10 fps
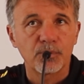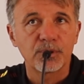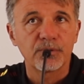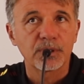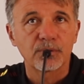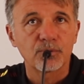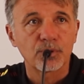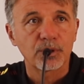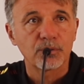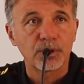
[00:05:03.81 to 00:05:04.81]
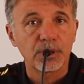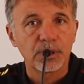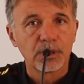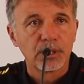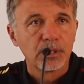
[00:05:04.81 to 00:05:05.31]
poi diventano
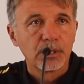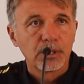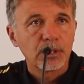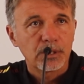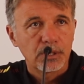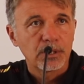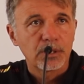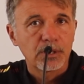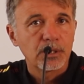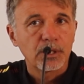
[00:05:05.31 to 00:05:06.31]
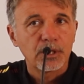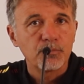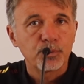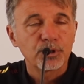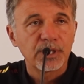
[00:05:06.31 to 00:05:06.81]
giocatori eh,
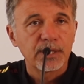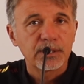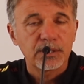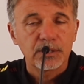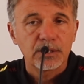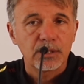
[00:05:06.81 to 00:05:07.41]
importanti.